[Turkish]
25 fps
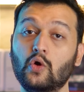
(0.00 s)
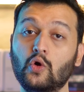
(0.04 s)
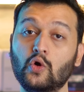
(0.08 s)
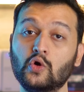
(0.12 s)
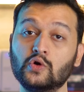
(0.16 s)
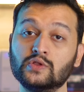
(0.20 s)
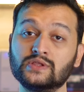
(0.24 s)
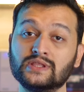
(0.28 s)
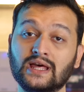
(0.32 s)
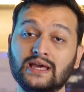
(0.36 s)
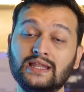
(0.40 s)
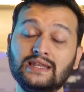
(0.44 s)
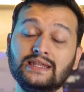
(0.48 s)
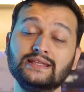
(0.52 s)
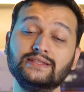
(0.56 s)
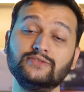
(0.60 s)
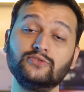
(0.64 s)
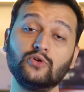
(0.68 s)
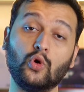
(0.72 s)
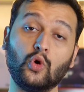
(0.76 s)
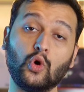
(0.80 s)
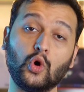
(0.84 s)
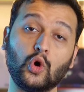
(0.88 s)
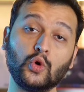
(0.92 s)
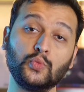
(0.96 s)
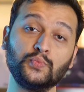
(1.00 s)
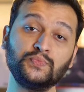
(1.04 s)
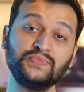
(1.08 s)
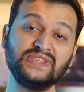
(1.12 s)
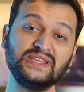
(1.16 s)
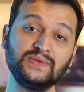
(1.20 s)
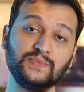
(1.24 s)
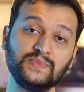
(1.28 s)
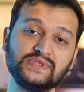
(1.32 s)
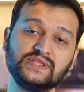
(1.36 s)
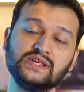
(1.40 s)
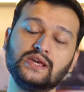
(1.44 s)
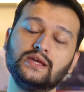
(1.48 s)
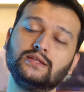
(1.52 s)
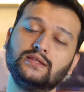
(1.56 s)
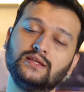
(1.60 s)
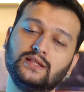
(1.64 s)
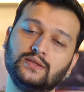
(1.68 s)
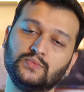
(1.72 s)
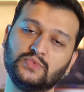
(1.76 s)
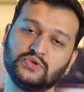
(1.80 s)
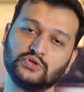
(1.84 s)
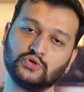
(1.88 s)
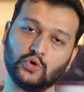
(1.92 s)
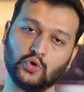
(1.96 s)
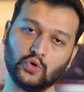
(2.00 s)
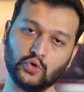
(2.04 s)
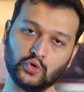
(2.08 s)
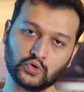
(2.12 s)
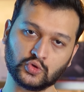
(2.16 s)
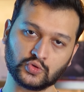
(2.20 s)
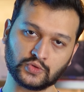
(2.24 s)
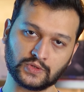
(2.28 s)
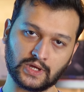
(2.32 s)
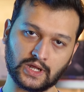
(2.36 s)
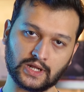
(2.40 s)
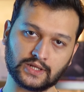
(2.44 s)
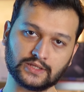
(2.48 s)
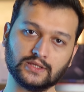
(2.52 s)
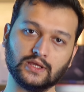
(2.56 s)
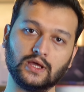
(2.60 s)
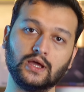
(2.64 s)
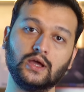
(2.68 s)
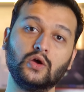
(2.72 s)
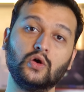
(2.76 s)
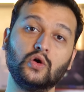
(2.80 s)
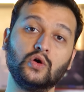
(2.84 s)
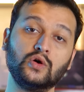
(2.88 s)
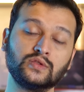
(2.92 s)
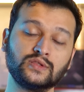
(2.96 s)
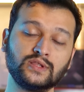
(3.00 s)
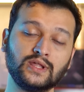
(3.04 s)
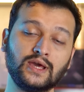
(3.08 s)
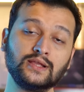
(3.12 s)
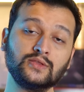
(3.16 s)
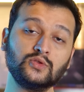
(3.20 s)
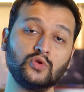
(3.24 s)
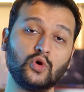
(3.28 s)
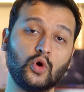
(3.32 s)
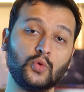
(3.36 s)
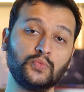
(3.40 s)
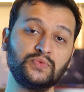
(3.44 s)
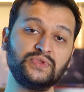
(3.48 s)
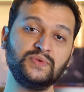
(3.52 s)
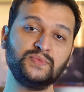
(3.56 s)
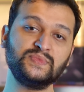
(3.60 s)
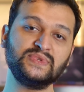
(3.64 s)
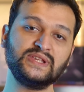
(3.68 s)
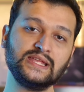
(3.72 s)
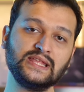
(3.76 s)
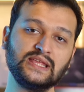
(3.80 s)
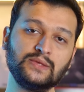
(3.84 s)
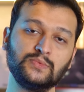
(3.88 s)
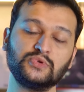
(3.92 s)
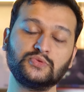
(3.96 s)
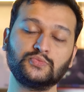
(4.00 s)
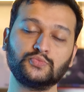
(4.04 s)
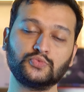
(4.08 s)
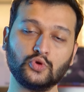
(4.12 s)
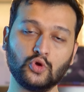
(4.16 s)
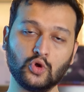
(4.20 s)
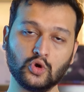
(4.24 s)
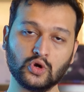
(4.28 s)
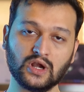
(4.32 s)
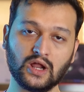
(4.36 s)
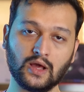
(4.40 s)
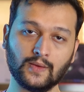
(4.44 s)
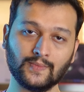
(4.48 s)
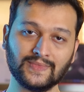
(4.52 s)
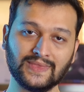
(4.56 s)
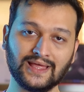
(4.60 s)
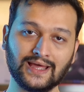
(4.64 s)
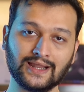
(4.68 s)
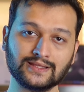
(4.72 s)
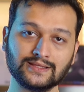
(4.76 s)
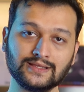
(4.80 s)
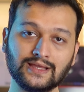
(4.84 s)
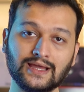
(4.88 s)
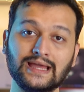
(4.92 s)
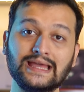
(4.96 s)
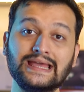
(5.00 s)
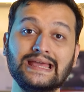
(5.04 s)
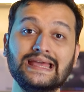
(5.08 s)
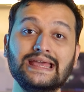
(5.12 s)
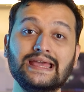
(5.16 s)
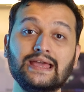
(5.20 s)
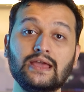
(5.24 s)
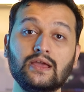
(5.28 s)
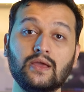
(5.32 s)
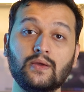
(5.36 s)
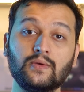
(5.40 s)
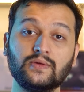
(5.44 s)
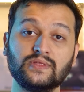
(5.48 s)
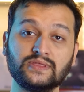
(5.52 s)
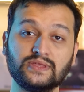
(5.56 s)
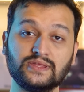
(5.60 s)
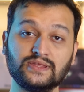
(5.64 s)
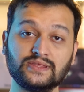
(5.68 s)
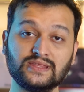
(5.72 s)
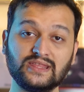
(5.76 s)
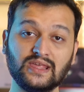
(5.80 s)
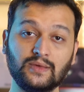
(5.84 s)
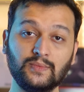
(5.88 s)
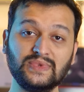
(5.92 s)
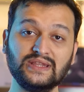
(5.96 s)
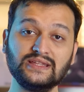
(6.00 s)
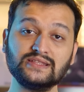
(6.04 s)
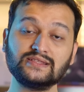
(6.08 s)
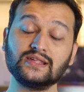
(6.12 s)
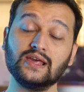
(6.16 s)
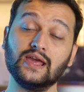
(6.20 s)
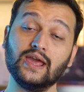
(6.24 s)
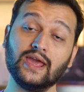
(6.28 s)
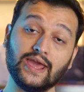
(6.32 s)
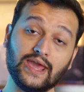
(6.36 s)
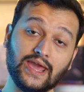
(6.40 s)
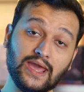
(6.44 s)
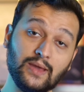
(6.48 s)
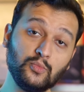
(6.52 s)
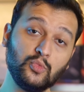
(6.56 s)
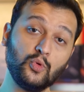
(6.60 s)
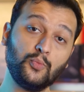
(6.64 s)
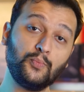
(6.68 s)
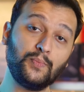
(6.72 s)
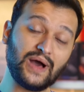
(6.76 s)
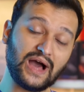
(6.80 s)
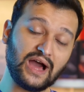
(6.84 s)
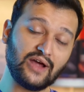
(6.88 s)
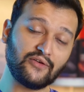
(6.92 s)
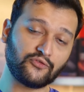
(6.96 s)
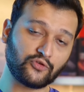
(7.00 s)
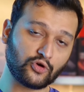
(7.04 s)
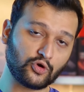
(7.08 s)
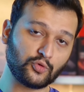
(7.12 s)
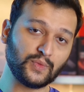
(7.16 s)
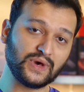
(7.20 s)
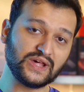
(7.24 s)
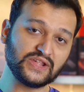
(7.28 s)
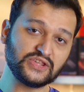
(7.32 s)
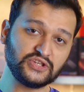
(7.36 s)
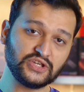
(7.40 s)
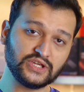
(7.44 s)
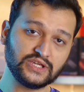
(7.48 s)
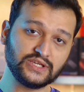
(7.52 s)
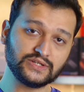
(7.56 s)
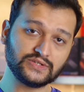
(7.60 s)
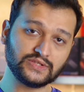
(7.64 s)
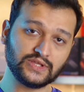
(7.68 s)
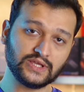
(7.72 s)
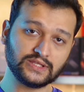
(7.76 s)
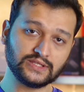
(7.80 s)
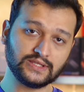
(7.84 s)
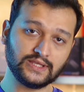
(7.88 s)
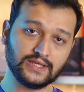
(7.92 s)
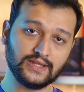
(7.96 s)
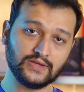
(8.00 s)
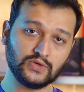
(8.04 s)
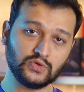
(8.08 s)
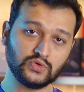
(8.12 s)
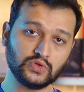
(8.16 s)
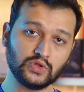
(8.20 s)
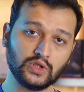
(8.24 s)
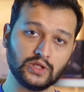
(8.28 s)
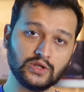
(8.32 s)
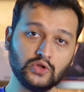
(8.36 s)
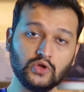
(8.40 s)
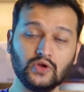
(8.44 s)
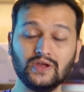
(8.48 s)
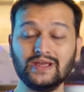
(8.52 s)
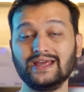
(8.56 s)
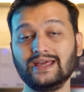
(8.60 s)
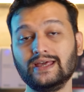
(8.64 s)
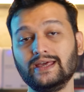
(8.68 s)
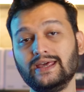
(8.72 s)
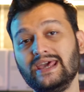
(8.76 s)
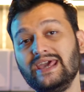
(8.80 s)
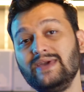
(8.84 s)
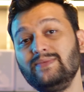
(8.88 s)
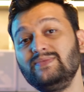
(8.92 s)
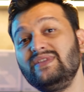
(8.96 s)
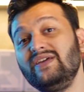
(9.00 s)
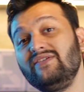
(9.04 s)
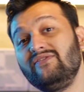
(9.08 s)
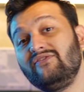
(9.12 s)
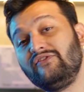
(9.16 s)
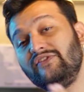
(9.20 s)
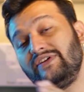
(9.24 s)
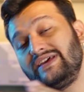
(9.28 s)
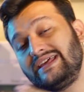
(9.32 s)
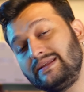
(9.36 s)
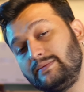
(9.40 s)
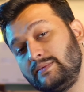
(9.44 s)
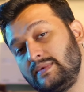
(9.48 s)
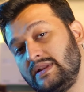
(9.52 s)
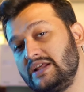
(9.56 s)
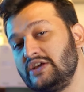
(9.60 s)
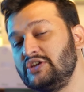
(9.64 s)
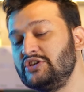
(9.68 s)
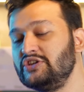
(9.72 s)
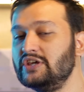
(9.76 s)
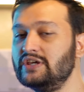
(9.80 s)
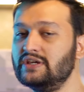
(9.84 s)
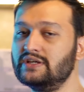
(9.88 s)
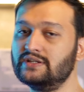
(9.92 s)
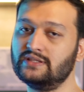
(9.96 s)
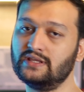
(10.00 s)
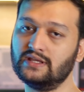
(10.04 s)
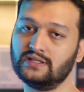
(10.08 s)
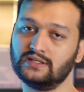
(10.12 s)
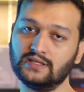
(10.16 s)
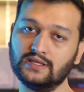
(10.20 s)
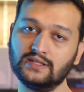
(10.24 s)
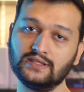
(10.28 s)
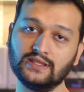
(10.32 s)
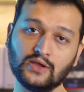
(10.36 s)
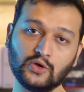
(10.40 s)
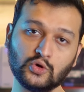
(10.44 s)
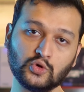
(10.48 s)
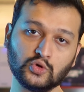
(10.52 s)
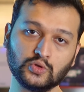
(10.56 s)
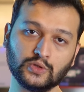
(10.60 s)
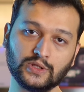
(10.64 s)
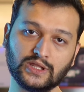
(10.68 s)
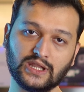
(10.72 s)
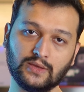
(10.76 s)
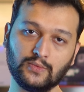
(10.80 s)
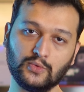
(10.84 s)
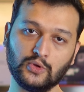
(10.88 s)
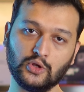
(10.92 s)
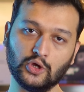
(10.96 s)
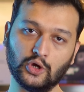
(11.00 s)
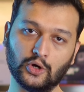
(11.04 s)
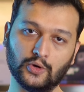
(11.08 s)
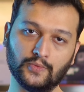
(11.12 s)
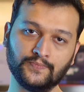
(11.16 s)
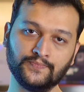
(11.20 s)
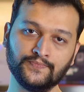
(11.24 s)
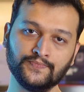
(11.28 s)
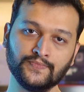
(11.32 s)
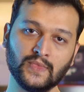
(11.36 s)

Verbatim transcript: özellikle optimize edilmiş oyunlarda, özellikle optimize edilmiş programlarda sisteminiz hem bu performans çekirdeklerini kullanıyor hem de verimlilik çekirdeklerini de kullanabiliyor.